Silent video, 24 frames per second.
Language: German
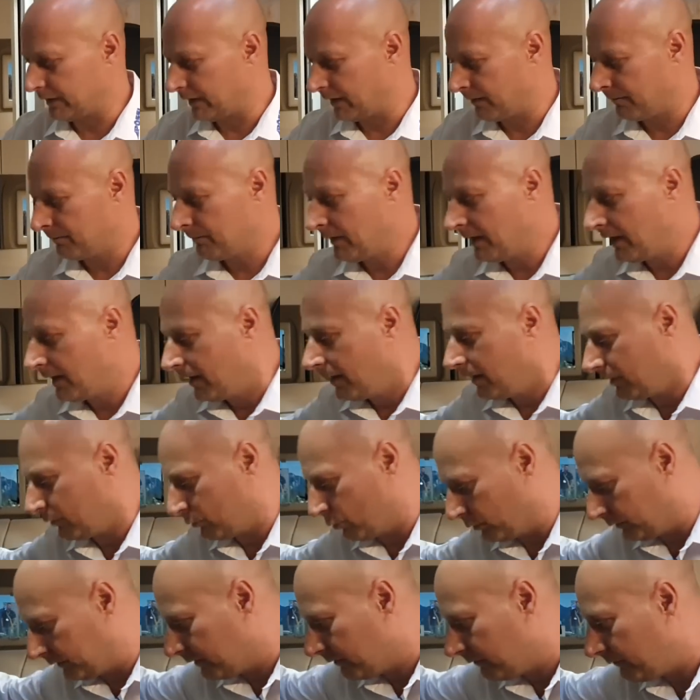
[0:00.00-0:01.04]
der.
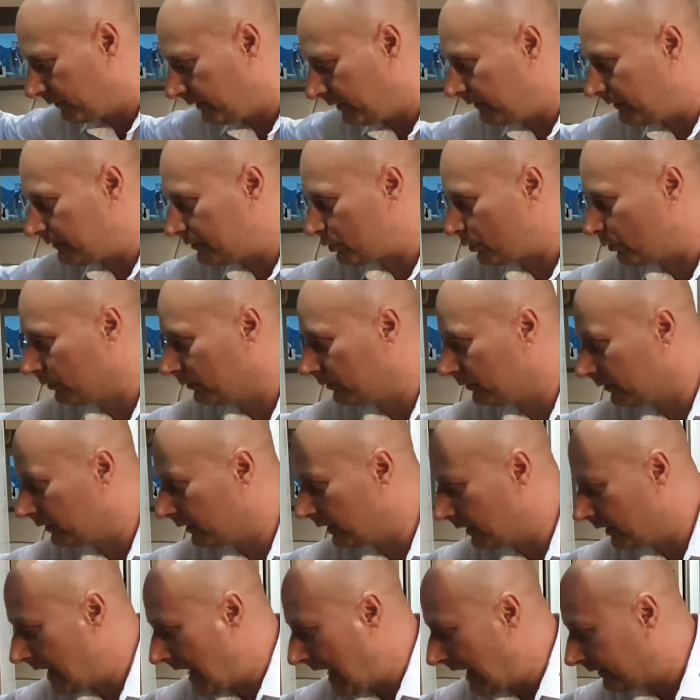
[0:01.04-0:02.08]
Gut, wie schon äh,
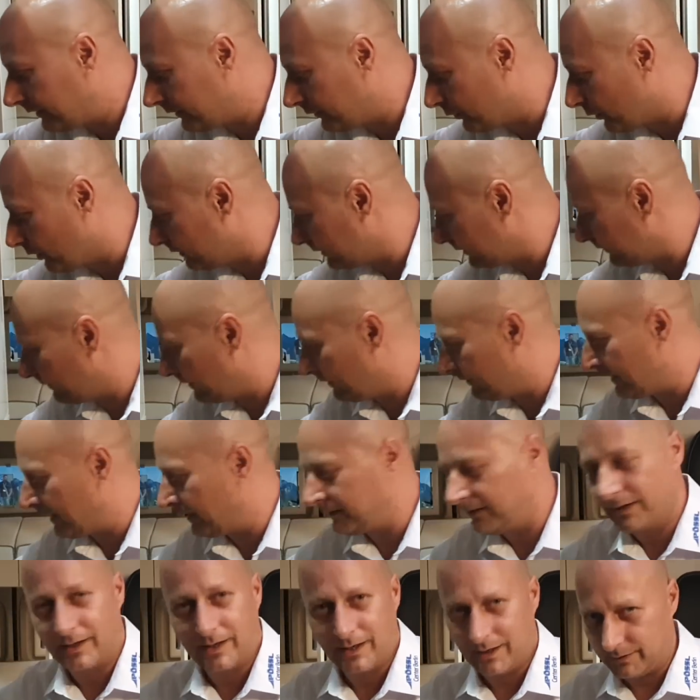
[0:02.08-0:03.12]
angedeutet, wir
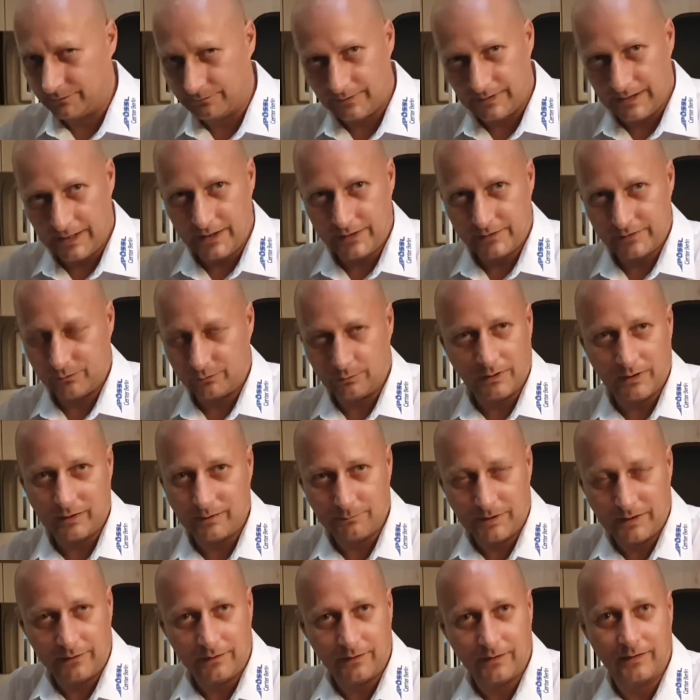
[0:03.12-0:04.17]
werden hier kein Fleisch oder
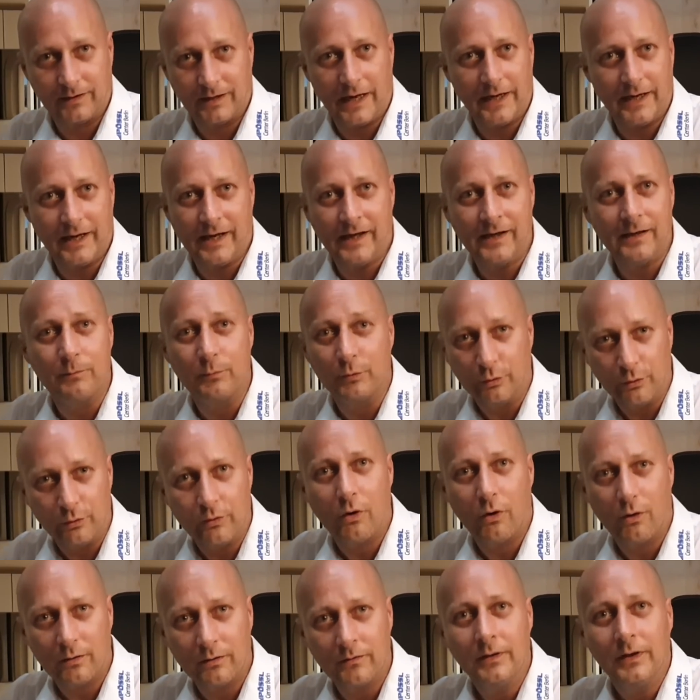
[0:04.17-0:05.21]
Ja, mein Drei-Gänge-Menü
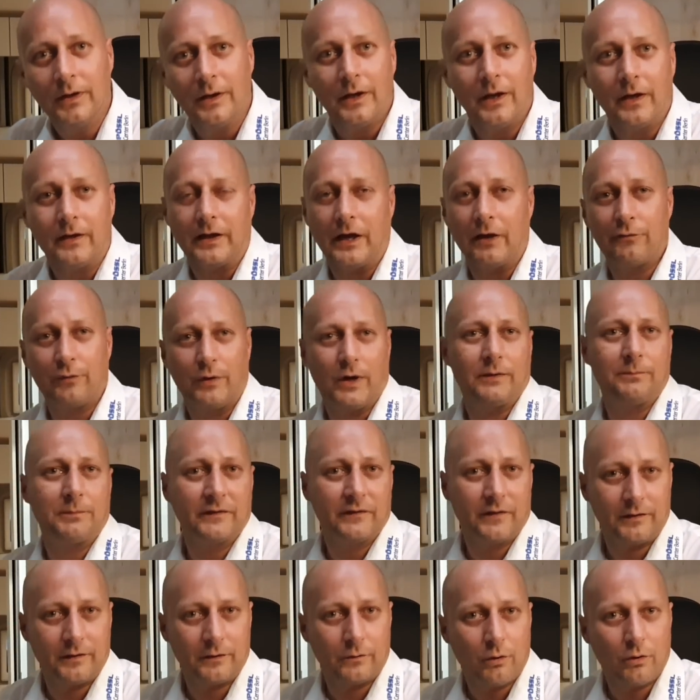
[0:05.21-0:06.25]
kochen. Dafür hat man
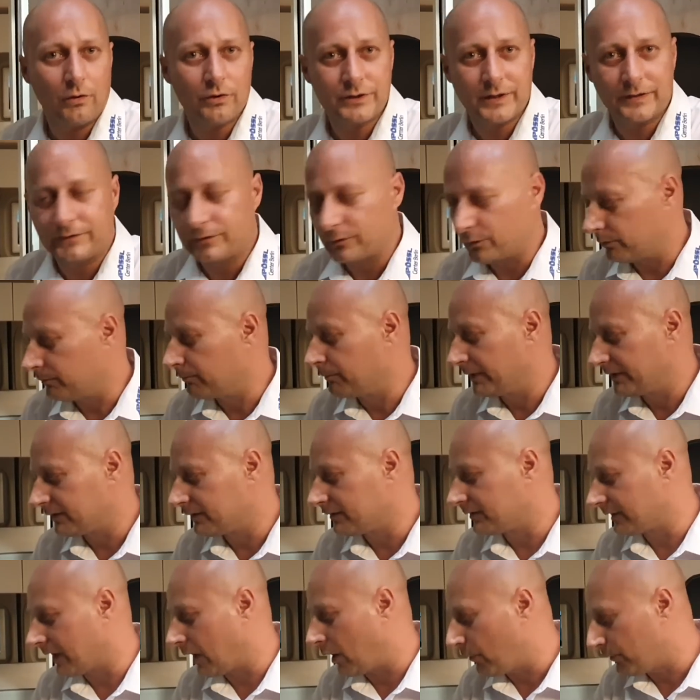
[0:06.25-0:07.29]
seine Kochstation mit
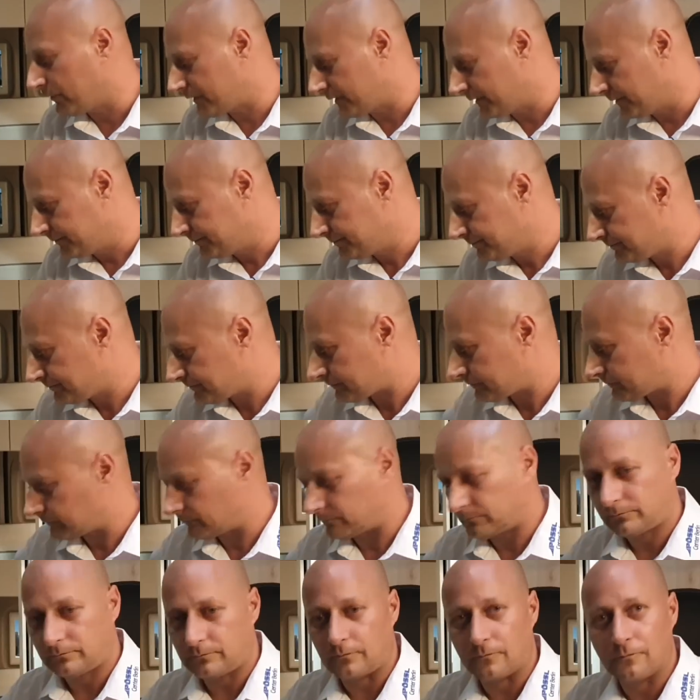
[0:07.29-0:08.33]
draußen. Du, was meinst du,
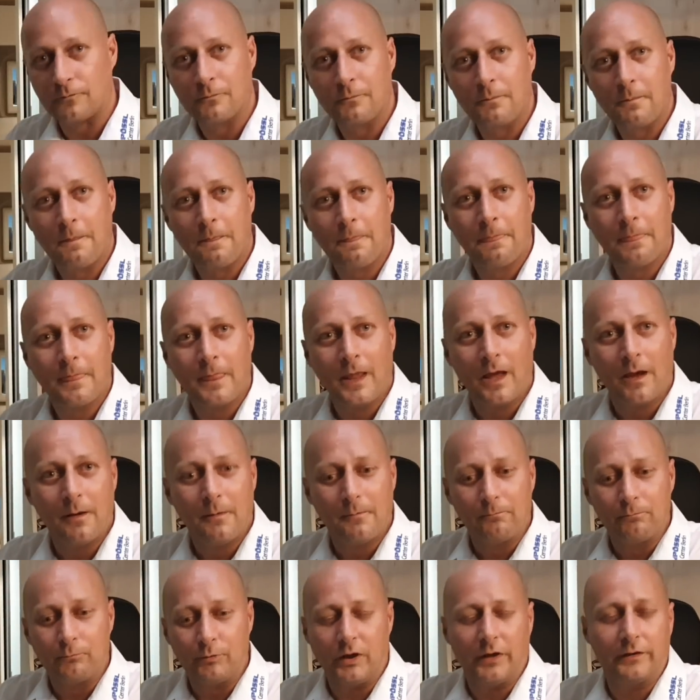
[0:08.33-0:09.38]
was wir alles damit machen?
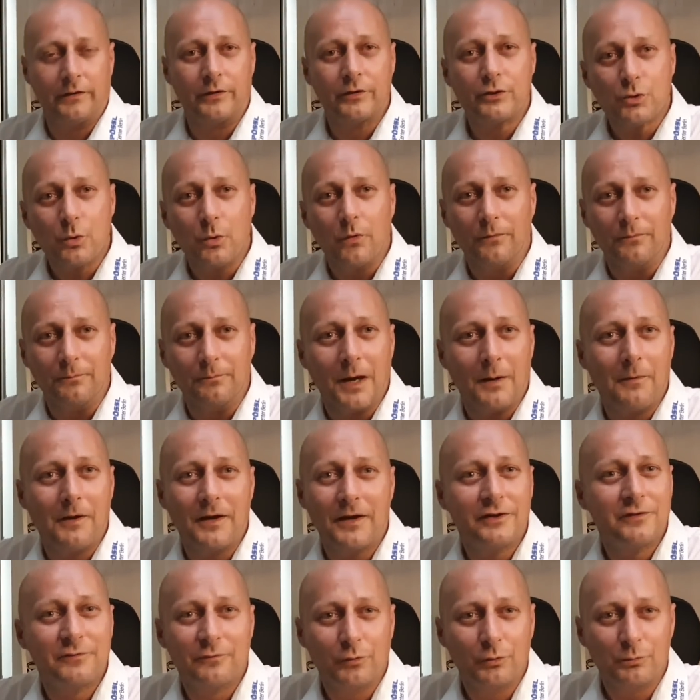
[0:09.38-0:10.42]
Ja, das schon. Aber
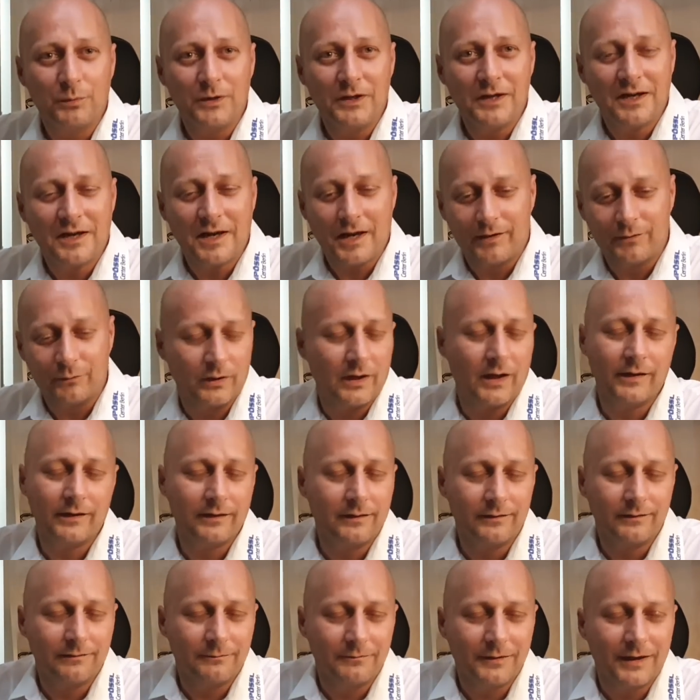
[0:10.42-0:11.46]
ich würde mir hier kein, oder
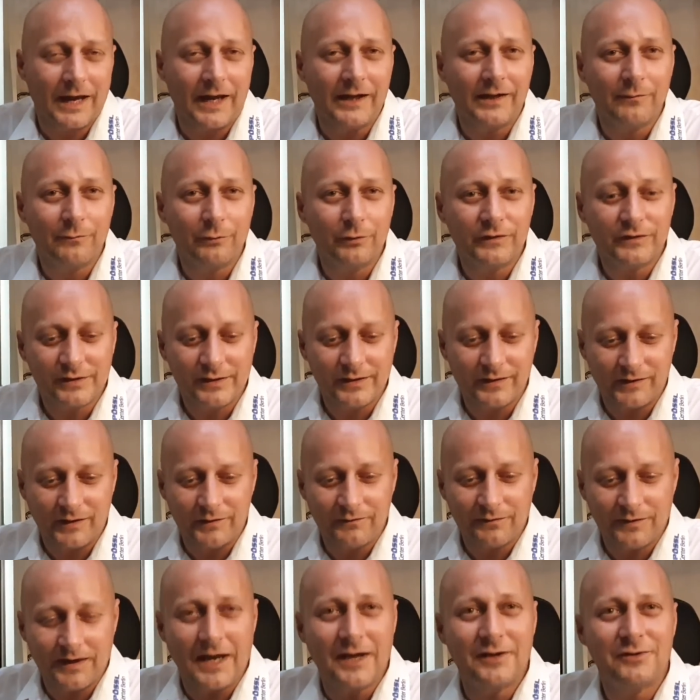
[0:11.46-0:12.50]
keiner Du würde nicht. hier sein
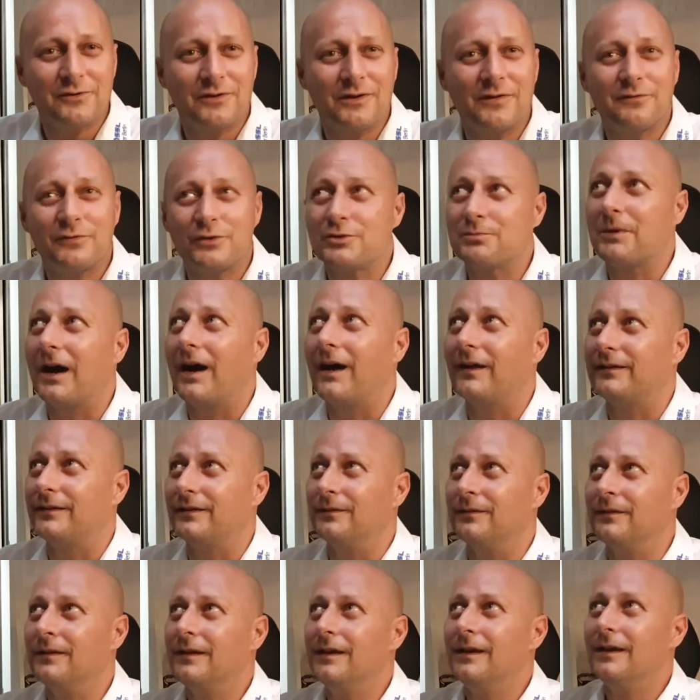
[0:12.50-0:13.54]
Fleisch oder Fisch braten.
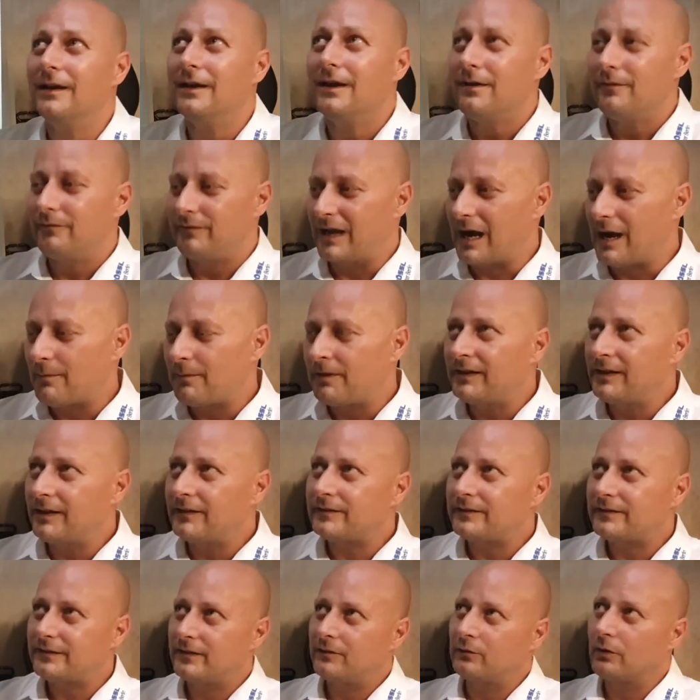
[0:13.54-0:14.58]
Wir haben
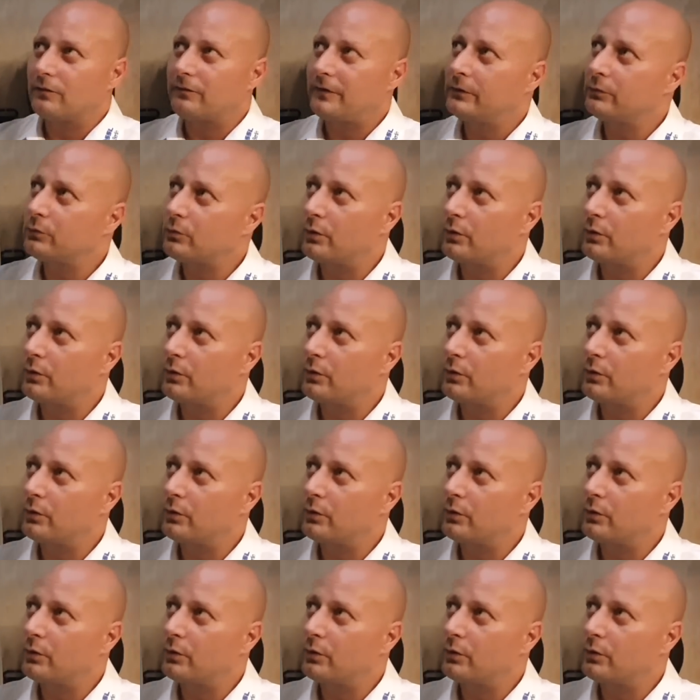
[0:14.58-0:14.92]
jetzt hier noch, wenn du